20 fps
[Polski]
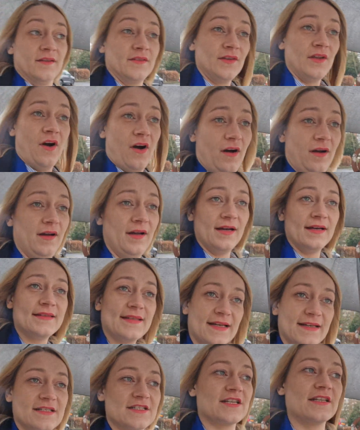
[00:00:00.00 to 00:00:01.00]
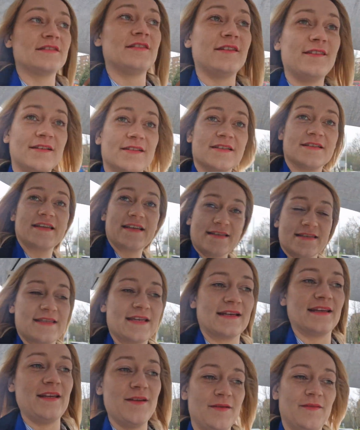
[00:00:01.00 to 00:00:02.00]
No, także to jest
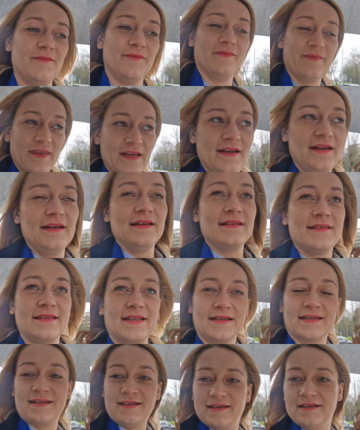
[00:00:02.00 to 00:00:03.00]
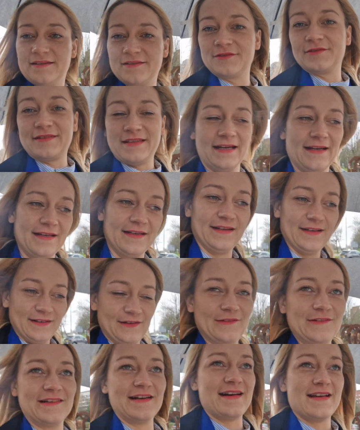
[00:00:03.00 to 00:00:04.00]
taki, taki tutaj
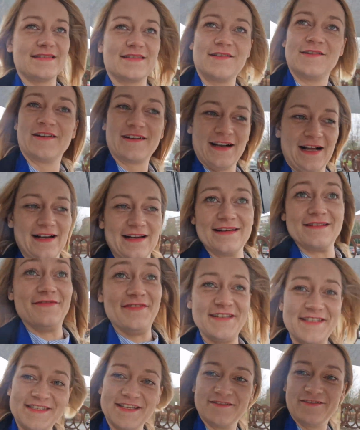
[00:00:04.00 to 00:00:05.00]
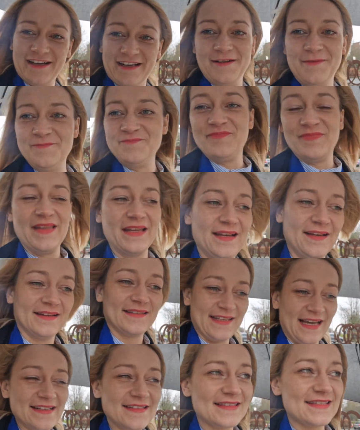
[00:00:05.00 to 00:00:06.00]
u nas lokalny festiwal
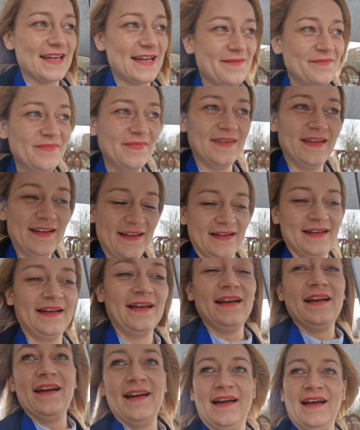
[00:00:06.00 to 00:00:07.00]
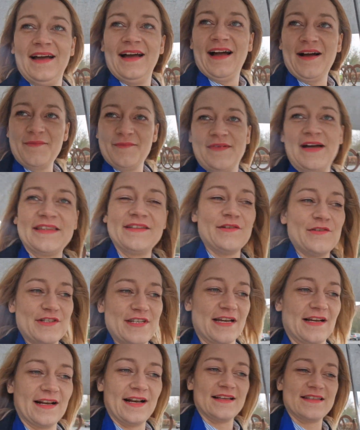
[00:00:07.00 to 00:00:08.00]
tańca
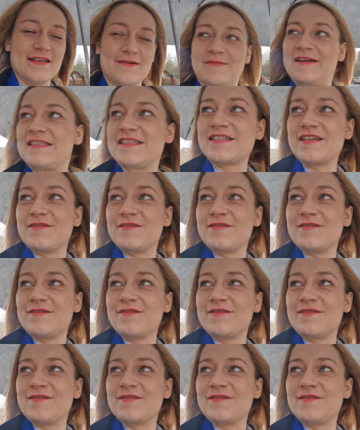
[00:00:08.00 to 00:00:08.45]
a Klasa ma